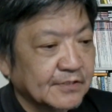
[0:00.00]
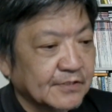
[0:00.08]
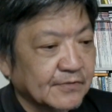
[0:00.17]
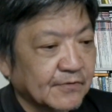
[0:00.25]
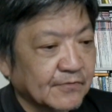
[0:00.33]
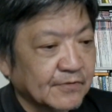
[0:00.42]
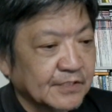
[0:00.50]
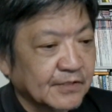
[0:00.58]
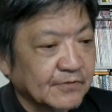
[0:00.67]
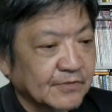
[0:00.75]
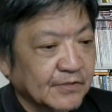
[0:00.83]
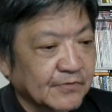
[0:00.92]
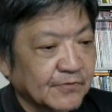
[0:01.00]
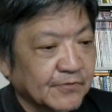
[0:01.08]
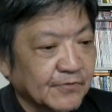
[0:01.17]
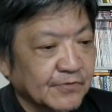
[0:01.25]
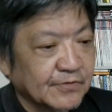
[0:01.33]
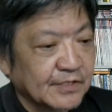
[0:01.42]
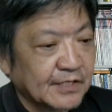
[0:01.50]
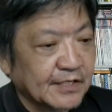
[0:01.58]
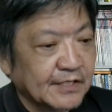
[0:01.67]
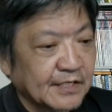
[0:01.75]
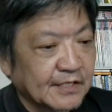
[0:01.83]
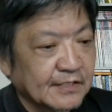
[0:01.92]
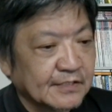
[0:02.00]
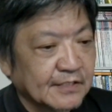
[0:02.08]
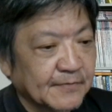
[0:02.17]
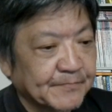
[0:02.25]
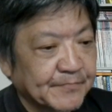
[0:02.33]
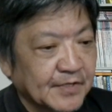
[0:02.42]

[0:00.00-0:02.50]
事故を起こしたことは公表されなかった。